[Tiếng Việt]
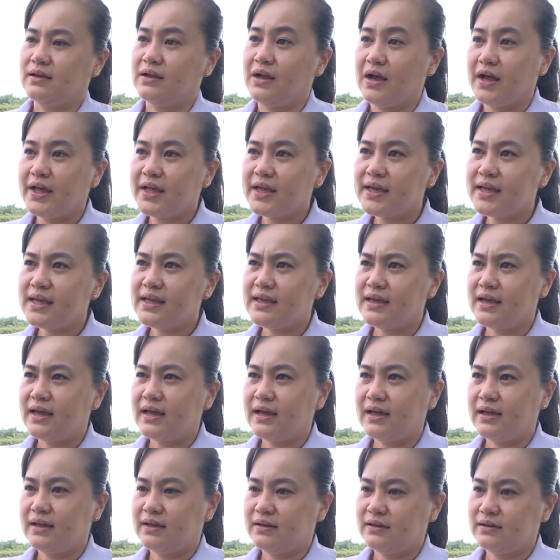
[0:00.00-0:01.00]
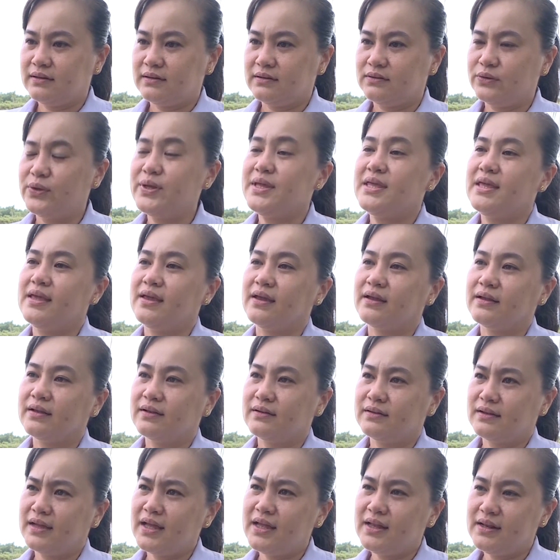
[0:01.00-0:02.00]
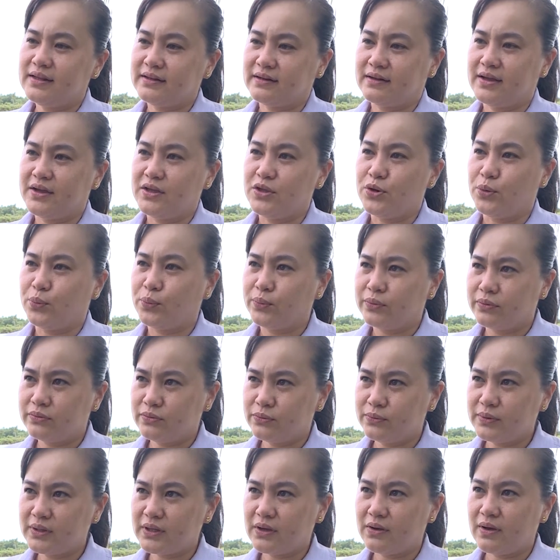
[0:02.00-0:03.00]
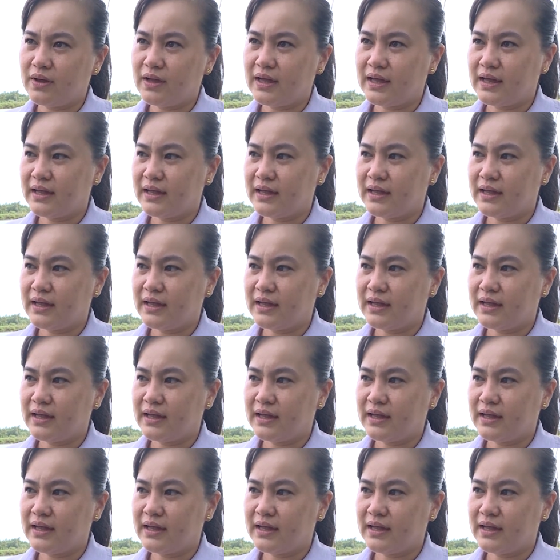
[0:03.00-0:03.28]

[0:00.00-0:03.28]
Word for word: gửi cái tuyên truyền cái lịch thời vụ xuống cho